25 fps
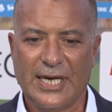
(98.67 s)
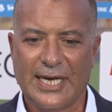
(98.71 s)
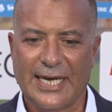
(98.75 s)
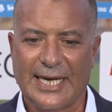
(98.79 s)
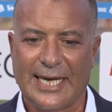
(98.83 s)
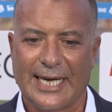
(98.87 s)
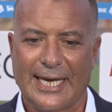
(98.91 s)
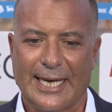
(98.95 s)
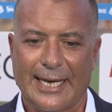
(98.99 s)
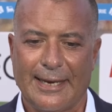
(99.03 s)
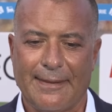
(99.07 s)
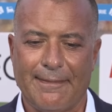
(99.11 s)

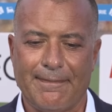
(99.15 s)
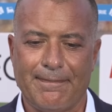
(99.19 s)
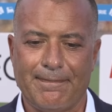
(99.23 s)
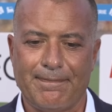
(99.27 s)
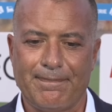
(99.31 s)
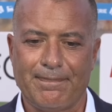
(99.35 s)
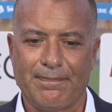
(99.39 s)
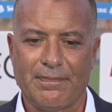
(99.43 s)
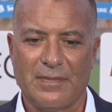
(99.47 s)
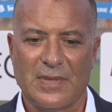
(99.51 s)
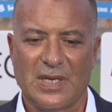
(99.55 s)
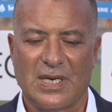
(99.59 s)

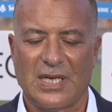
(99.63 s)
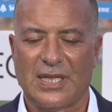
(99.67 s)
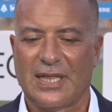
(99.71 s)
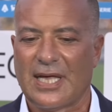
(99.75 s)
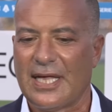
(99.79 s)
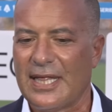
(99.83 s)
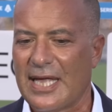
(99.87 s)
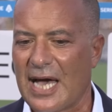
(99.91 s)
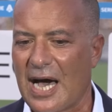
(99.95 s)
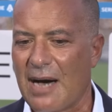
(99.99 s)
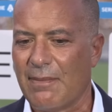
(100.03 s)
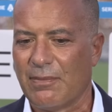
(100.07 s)
ehm,
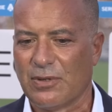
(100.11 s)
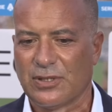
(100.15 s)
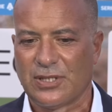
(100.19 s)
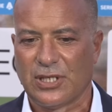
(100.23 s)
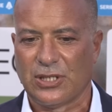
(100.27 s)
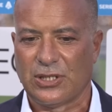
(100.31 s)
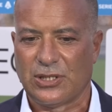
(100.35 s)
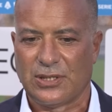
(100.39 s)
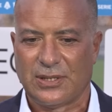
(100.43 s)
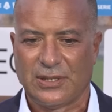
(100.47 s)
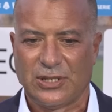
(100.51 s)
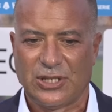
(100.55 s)
riteniamo
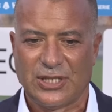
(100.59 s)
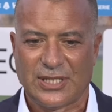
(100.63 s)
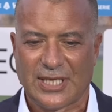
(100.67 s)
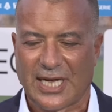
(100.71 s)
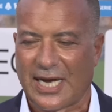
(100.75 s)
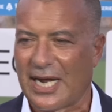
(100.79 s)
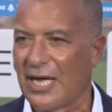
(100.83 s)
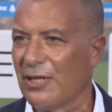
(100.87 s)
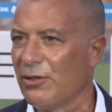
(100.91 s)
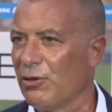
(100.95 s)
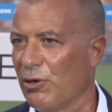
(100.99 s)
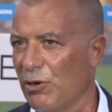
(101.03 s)
se ci
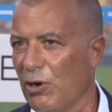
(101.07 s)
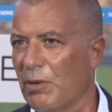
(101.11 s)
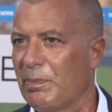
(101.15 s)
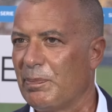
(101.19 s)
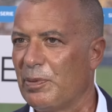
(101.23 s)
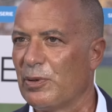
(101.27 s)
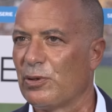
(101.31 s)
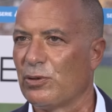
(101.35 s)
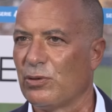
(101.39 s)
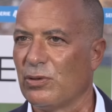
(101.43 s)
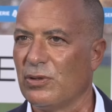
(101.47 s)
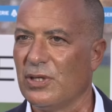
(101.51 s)
saranno le
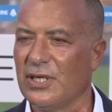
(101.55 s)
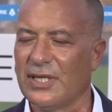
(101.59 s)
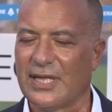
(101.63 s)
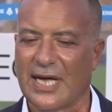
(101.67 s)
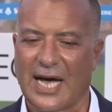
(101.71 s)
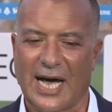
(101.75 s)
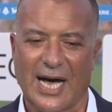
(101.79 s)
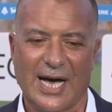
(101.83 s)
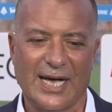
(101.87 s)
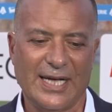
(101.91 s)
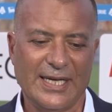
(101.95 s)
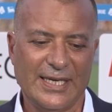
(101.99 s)

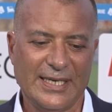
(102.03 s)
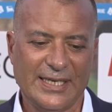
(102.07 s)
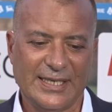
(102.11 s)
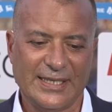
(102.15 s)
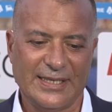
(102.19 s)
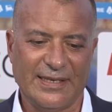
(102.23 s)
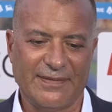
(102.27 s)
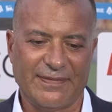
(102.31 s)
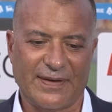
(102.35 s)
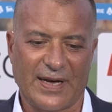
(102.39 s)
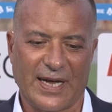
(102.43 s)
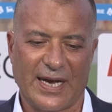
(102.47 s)
opportunità
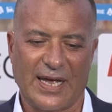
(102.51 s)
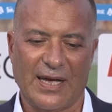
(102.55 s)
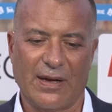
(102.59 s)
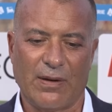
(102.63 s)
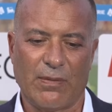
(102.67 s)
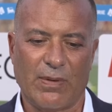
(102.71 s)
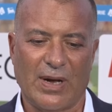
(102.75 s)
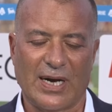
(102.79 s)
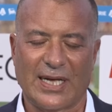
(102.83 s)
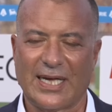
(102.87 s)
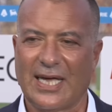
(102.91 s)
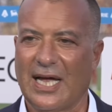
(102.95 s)
di fare
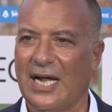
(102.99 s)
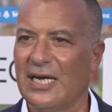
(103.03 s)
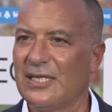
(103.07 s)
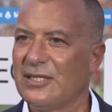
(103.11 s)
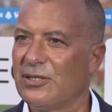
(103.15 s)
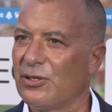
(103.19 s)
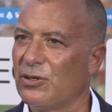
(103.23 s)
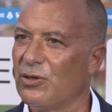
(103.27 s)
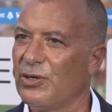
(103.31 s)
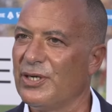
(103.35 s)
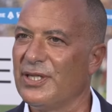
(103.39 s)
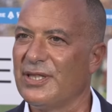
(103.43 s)
qualche
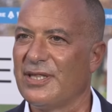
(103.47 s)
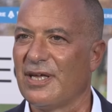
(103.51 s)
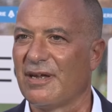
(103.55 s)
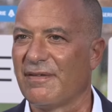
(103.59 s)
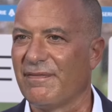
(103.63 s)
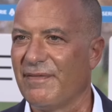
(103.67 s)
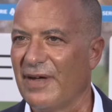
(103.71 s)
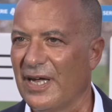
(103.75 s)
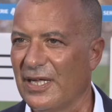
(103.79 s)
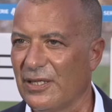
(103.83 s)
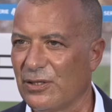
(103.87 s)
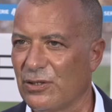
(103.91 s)
altro
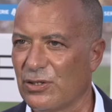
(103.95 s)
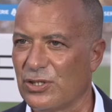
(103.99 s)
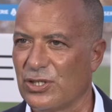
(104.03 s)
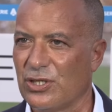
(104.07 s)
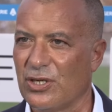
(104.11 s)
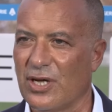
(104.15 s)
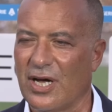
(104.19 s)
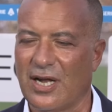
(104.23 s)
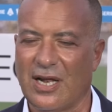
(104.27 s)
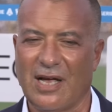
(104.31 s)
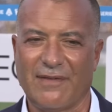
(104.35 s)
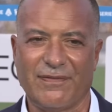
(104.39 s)
intervento
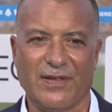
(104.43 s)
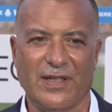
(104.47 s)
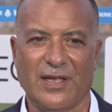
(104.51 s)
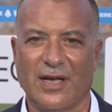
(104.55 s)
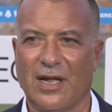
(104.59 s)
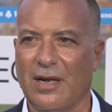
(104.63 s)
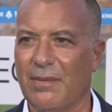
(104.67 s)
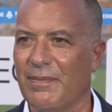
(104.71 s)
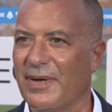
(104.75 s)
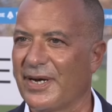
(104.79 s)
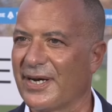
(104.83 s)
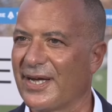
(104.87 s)
sino alla fine
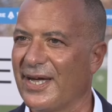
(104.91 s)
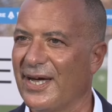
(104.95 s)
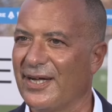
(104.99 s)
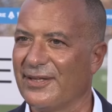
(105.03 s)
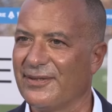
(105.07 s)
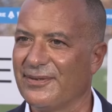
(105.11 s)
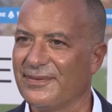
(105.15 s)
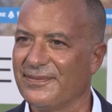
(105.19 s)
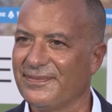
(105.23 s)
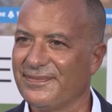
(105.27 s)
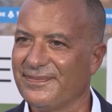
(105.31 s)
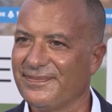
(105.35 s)
del mercato.